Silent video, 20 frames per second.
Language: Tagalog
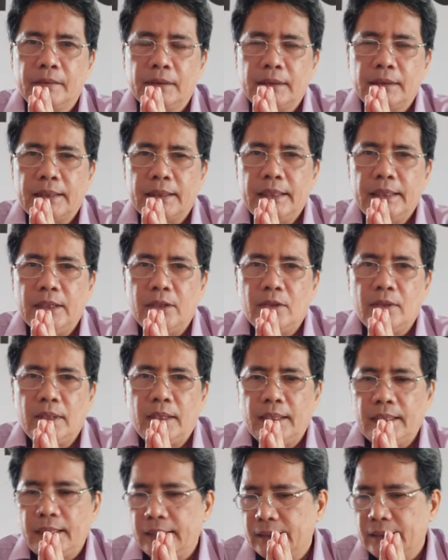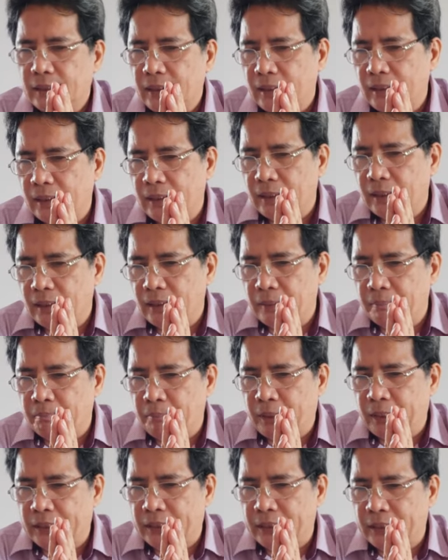Kasi ito ay isang uh,
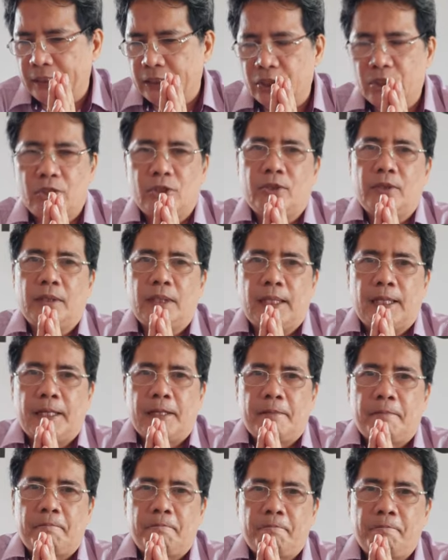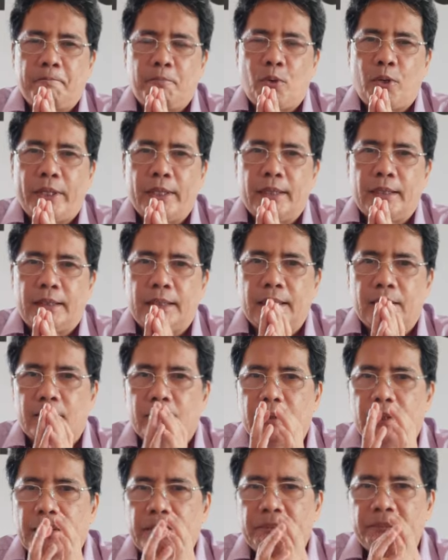precision na uh, point ito
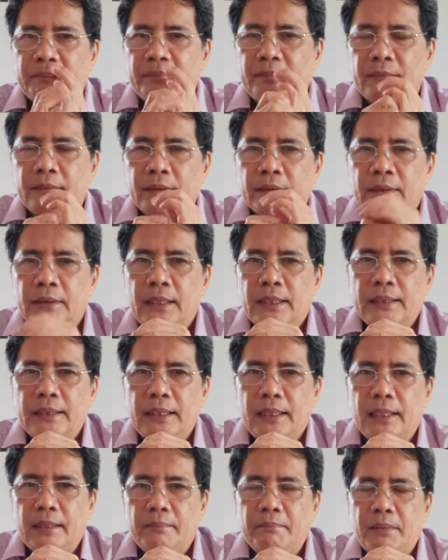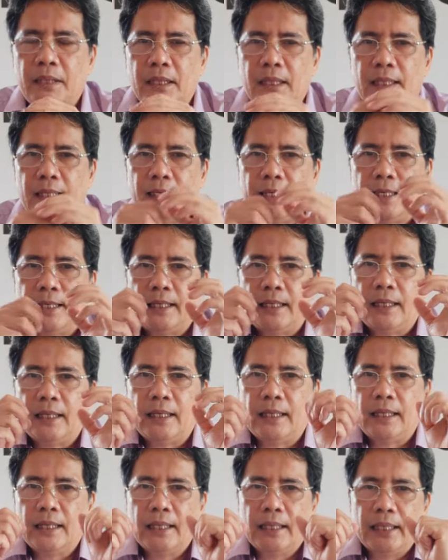eh. Kasi ang mga
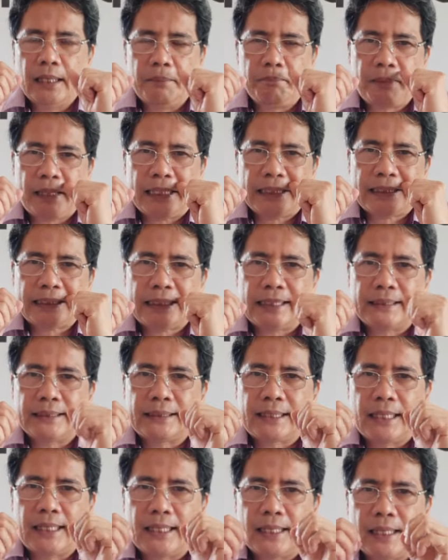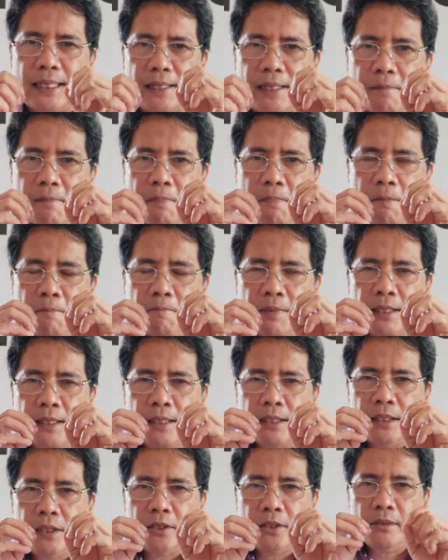Ephesians talaga,
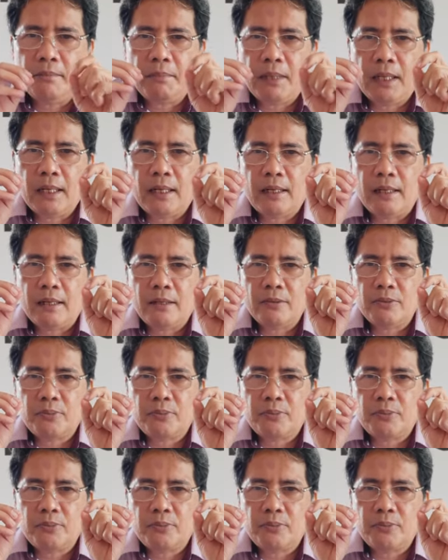yun yung mga